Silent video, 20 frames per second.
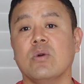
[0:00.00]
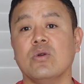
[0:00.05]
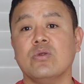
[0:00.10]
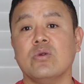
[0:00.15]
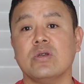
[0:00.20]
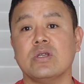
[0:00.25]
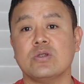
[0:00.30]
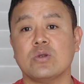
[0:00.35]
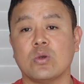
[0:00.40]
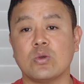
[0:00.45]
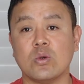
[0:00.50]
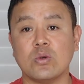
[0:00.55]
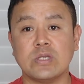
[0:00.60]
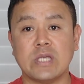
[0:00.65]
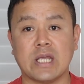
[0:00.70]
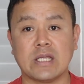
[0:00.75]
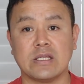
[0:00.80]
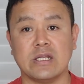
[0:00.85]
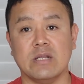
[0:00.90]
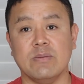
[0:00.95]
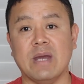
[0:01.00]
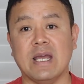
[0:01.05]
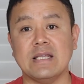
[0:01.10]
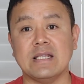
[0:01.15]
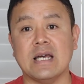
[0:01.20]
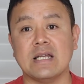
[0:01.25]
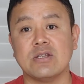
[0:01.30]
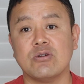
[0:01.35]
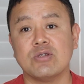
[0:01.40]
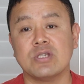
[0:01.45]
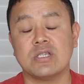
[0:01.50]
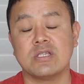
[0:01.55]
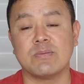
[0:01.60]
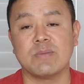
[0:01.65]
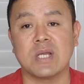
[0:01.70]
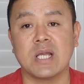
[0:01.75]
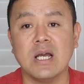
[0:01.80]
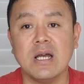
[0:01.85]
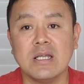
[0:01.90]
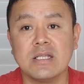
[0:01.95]
보통 조종색들이 많이
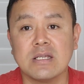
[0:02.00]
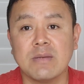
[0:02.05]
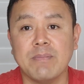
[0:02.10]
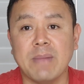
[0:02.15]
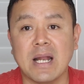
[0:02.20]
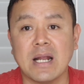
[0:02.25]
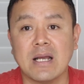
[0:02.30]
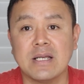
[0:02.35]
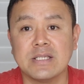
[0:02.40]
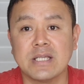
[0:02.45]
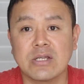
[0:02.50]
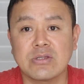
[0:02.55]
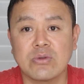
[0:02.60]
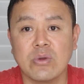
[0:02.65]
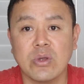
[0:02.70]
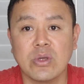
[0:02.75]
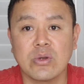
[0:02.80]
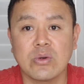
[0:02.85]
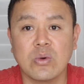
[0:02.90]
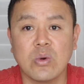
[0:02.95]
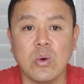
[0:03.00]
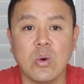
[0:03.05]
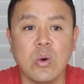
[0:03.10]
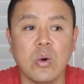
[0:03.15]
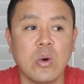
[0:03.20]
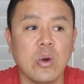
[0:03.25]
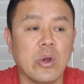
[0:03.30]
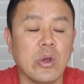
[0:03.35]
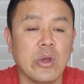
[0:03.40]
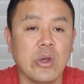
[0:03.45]
나눠졌습니다. 이제 빨간색도 있고,